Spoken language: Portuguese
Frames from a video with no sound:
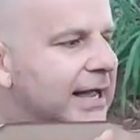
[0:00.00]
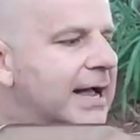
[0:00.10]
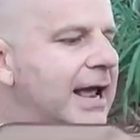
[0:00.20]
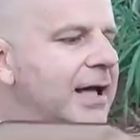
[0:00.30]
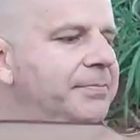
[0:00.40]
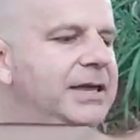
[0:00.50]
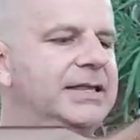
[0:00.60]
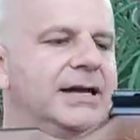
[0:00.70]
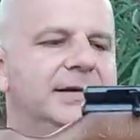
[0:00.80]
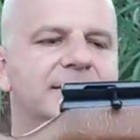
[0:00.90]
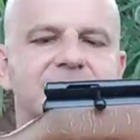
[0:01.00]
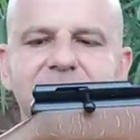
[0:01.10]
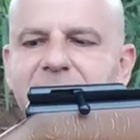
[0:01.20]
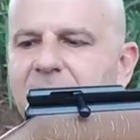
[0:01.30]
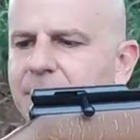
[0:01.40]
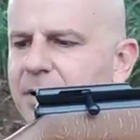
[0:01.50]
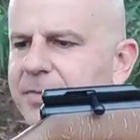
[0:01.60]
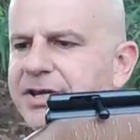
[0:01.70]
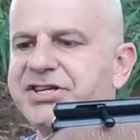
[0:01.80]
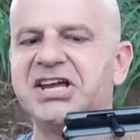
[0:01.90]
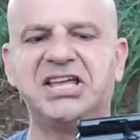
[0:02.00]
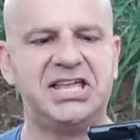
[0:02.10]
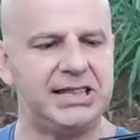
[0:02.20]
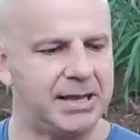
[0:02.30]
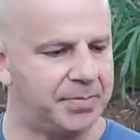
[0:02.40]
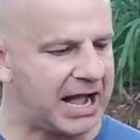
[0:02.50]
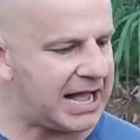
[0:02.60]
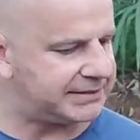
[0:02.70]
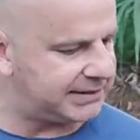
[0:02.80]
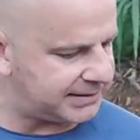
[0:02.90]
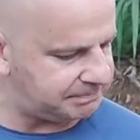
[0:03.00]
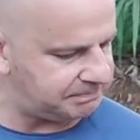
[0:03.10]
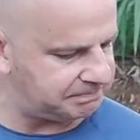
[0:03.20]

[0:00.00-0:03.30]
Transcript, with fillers: Carabina extremamente equilibrada.